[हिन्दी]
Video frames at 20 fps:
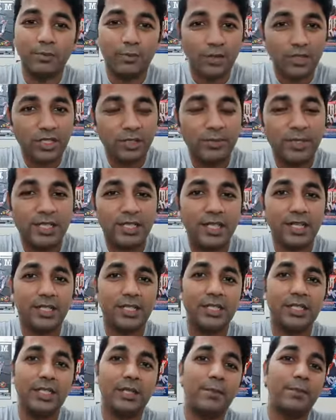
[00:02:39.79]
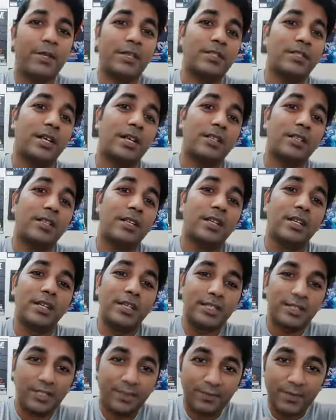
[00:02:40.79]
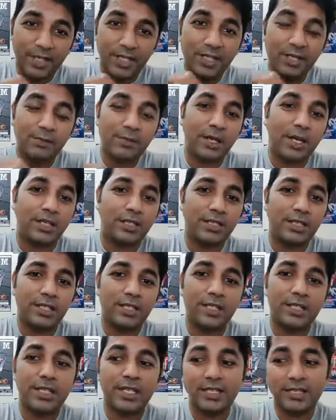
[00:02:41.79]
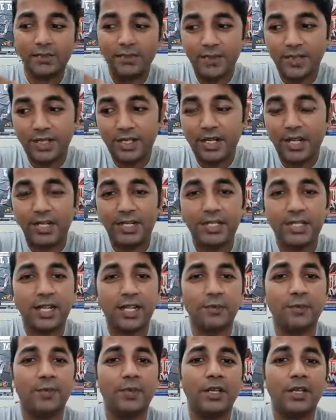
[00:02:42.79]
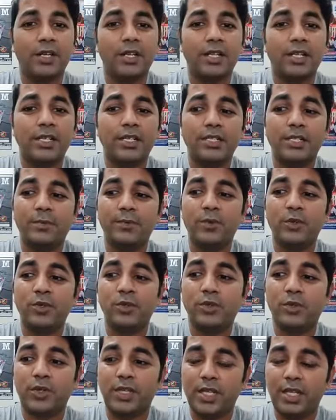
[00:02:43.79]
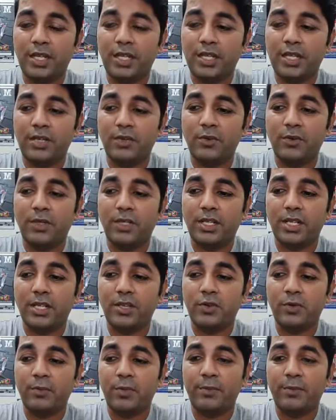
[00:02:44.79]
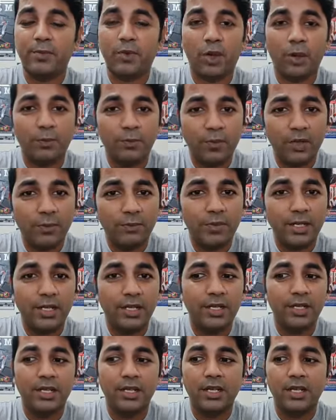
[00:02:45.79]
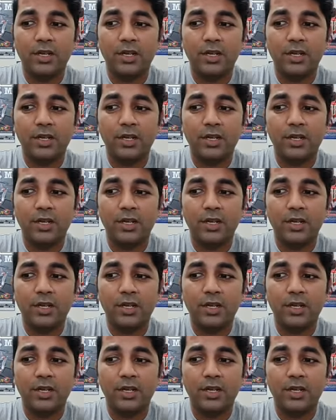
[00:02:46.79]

मूर्ति बैठाते थे प्रसाद सबके घर बांटते थे दस वुड द राइट टाइम कि जब लोग दुखी हैं उनके ऊपर प्रॉब्लम है